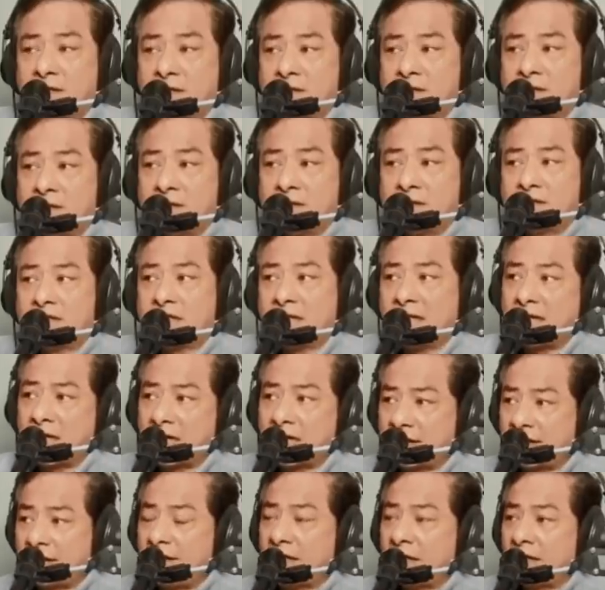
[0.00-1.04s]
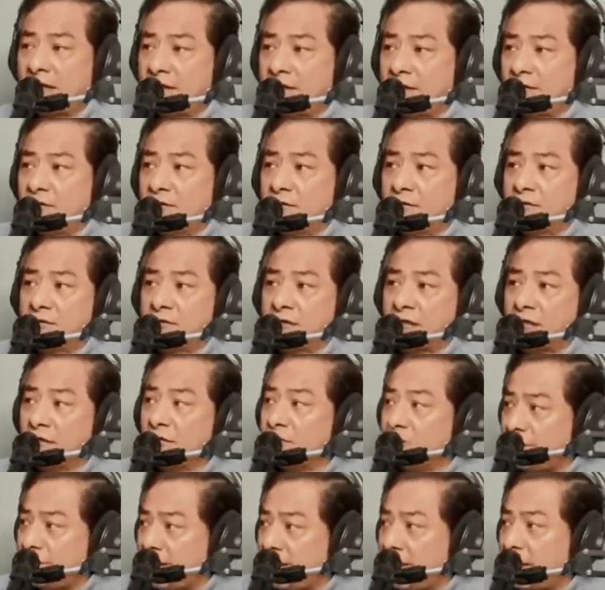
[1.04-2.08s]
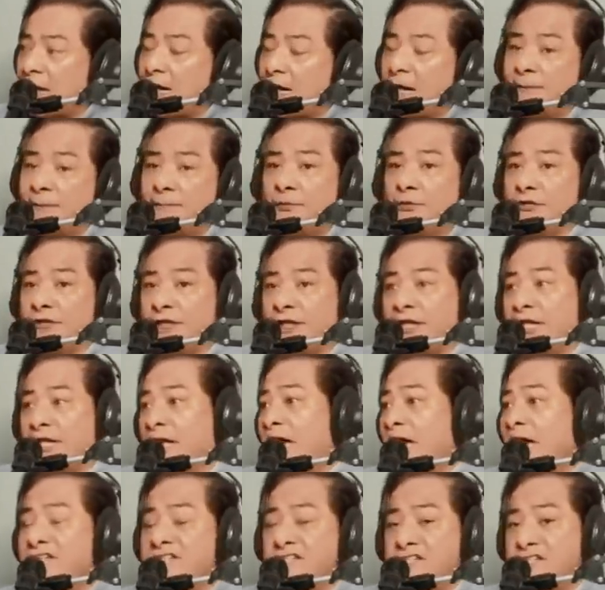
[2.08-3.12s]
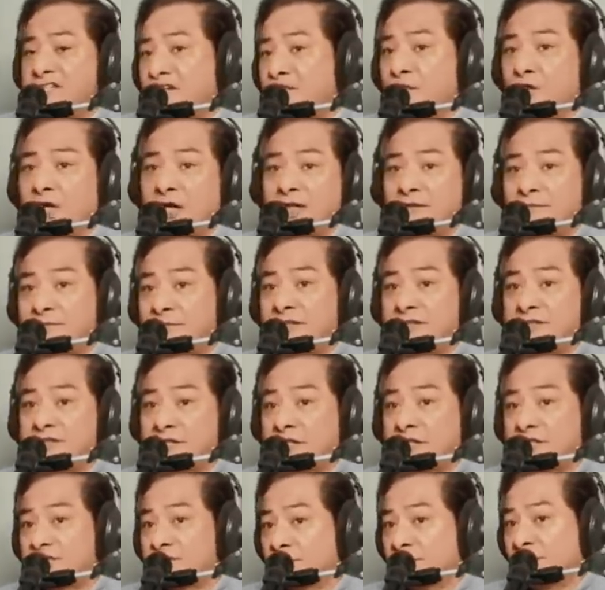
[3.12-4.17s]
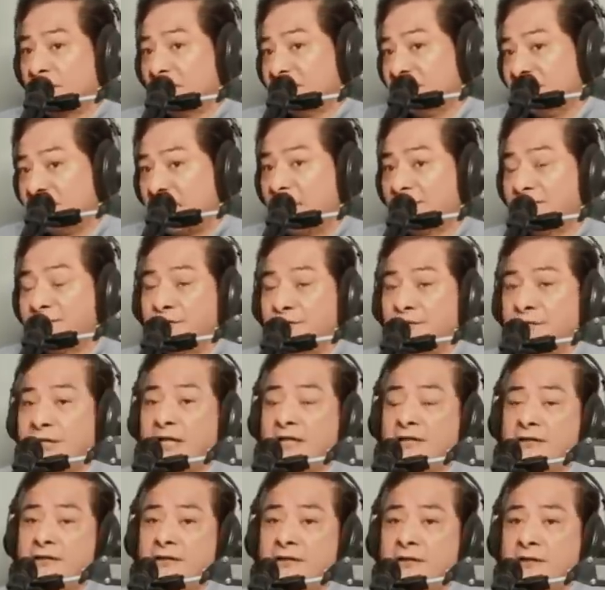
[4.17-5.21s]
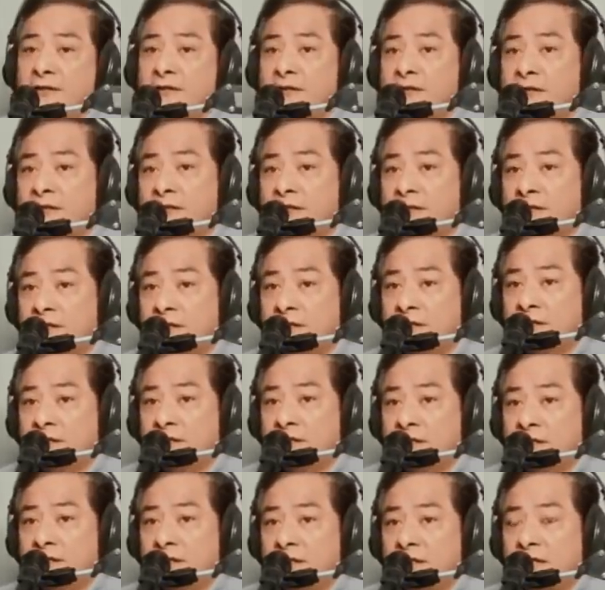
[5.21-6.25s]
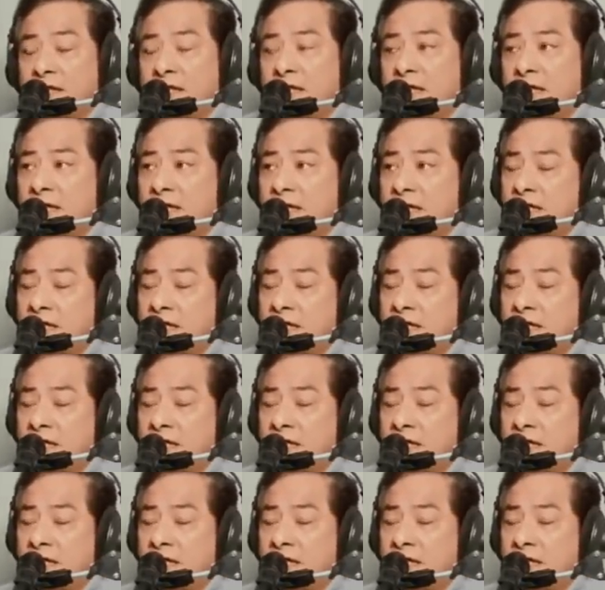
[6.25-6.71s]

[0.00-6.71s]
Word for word: sa laki ng ano, ganun din ang aabuti ng kahit sinong administrasyon, tandaan nyo yan. Uh,